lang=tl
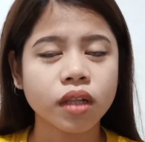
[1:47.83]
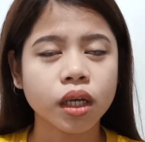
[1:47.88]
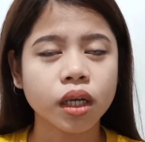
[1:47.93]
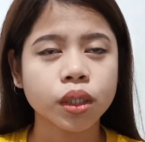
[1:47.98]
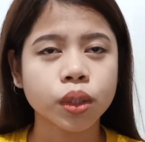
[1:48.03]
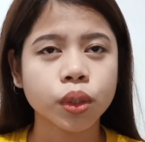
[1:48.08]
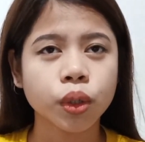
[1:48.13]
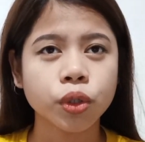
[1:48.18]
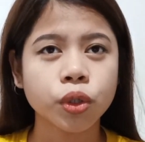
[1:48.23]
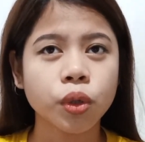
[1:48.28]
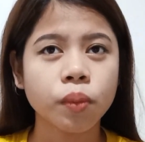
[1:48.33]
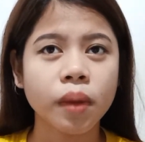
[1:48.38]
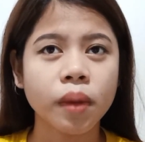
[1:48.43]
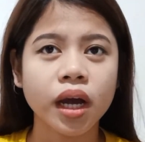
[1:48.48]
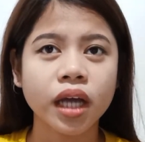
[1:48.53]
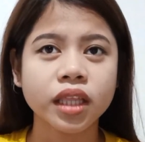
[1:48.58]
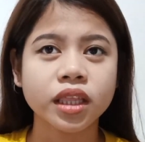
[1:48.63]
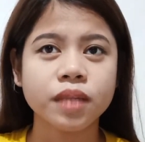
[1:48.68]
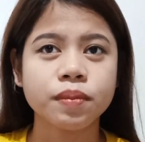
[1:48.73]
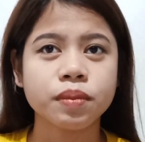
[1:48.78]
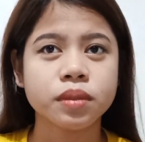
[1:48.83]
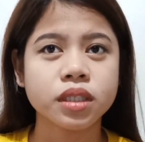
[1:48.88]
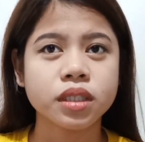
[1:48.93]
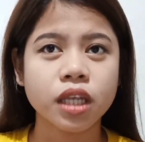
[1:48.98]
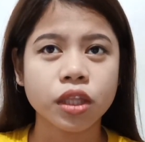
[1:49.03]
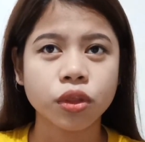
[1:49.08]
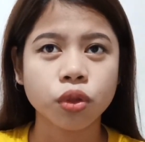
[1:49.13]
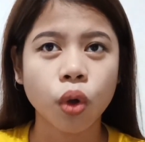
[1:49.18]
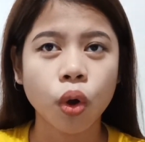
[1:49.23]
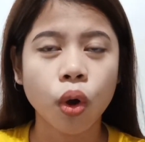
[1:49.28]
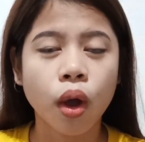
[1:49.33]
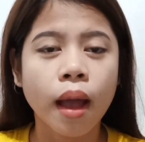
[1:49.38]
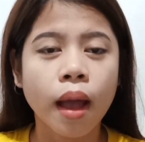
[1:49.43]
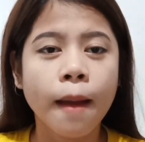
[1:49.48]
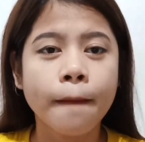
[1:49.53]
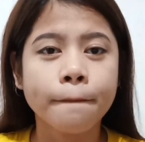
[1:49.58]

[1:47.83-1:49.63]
vlog ko, yung mga tips na to.